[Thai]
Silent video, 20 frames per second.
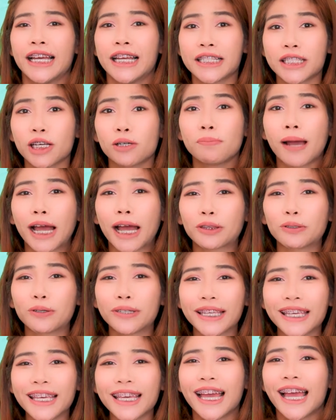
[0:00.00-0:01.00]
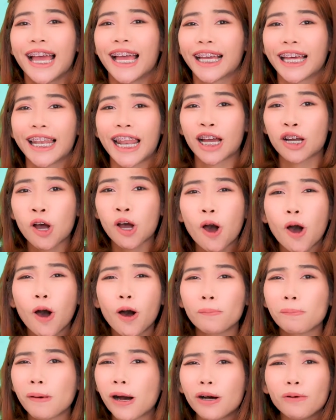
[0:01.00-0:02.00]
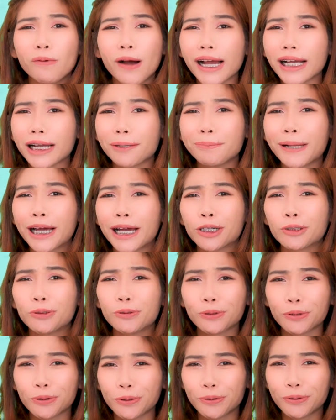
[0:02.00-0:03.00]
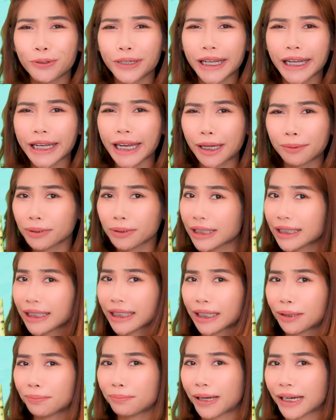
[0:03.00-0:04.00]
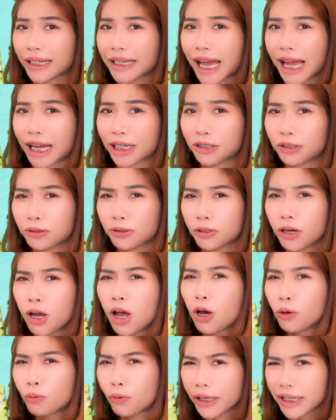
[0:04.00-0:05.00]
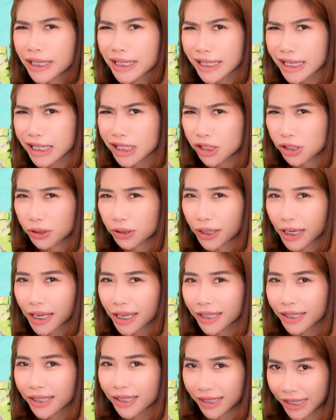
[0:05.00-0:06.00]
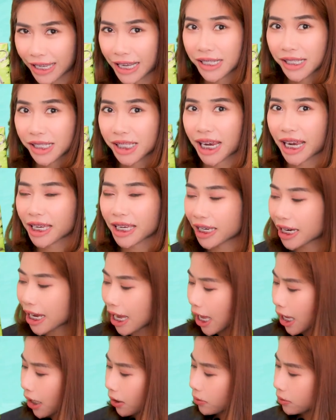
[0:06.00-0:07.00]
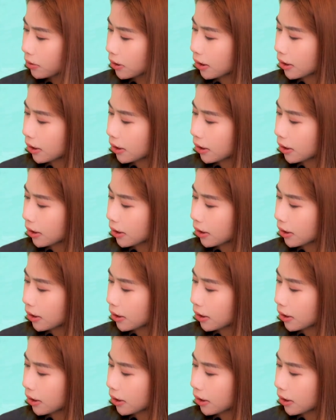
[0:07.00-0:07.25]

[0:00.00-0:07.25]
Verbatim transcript: เจ้าหมาตัวนี้กำลังหอบเพราะว่ากำลังขุดคุยและทำกิจกรรมบางอย่างอยู่ What is it doing? Let's check it out